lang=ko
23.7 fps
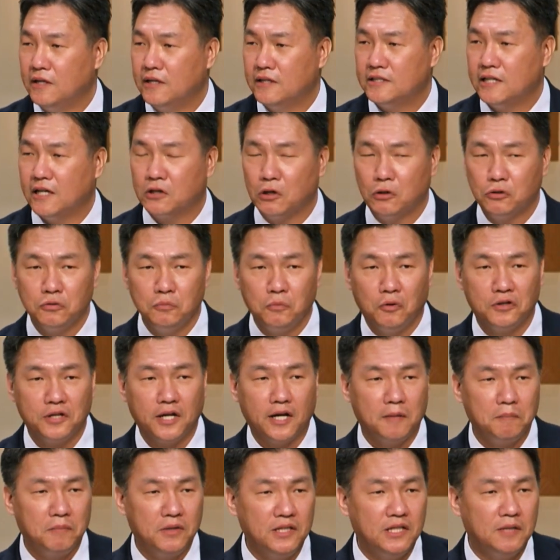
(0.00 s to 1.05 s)
자, 결국
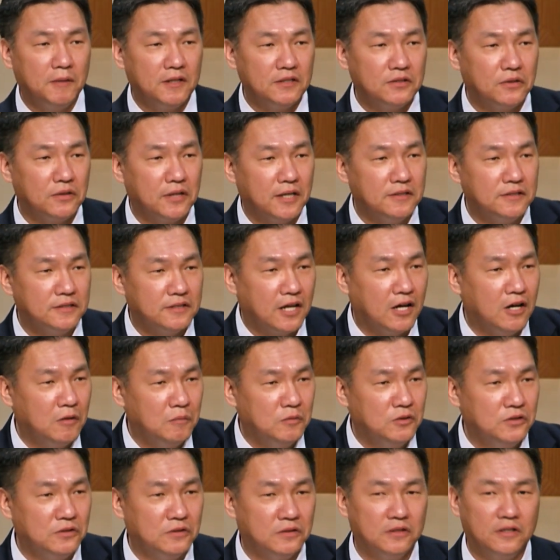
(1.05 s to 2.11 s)
뭐냐? 믿음의 선한
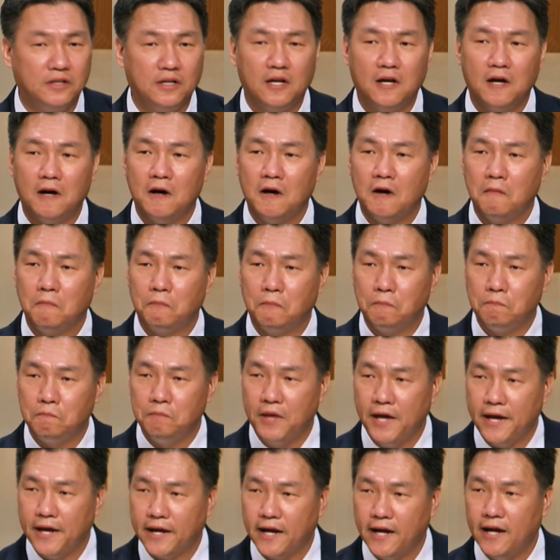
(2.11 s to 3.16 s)
싸움은
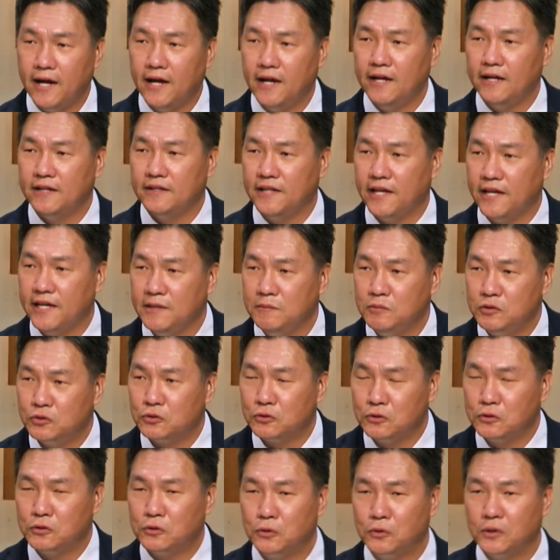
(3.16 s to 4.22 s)
내가 내
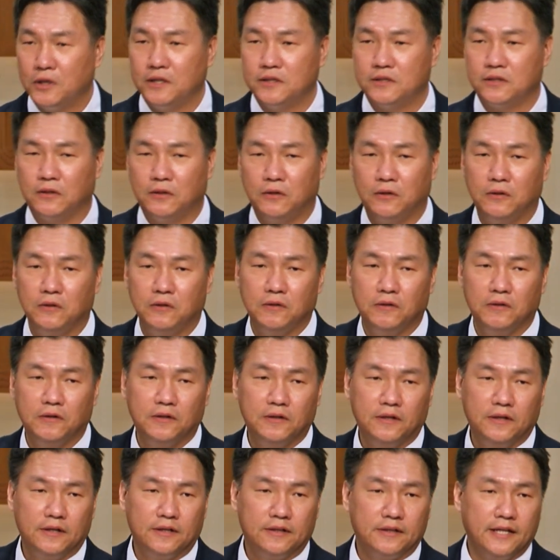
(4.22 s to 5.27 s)
입술을 통해서,
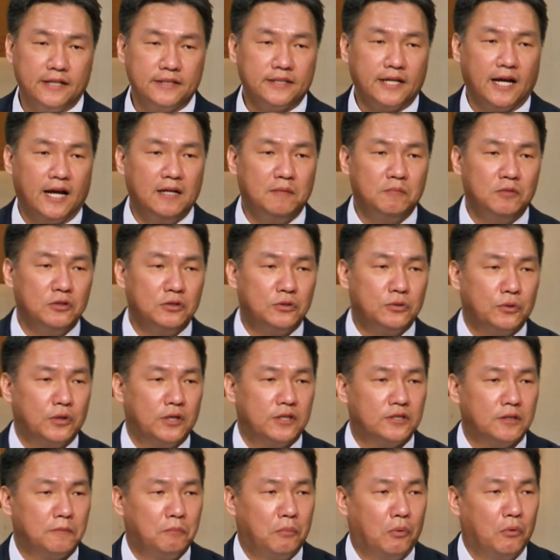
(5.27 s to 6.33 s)
내 삶을
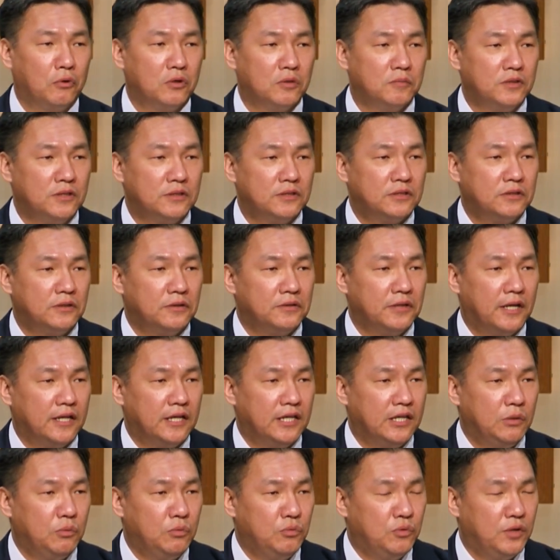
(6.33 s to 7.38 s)
통해서 복음을
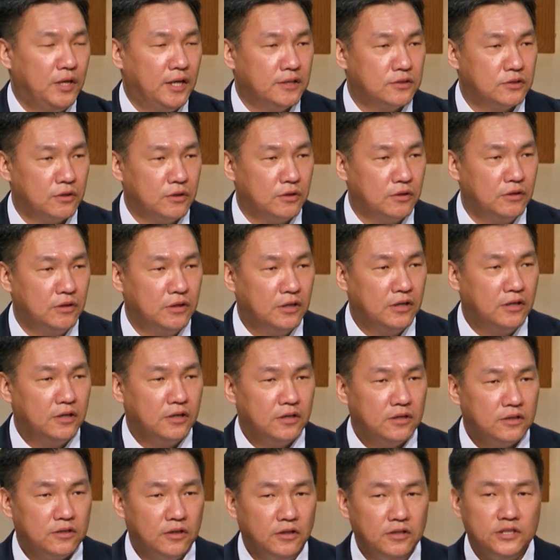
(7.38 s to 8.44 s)
드러내기 위해서
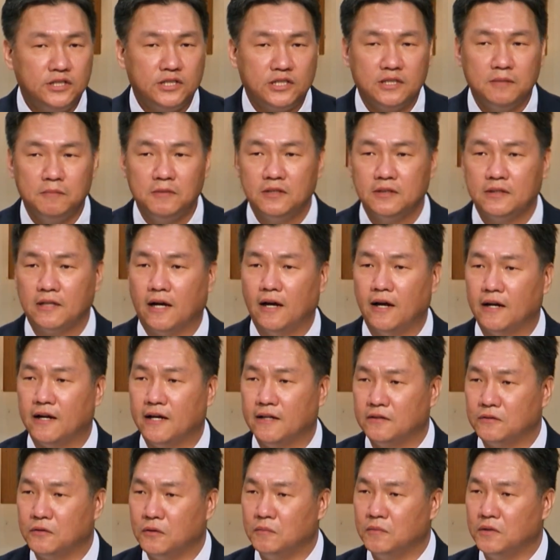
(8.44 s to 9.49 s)
열심을
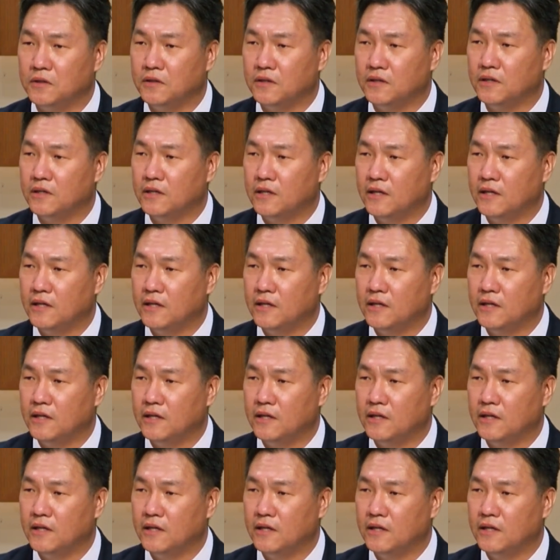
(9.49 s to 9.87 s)
다하라는 겁니다.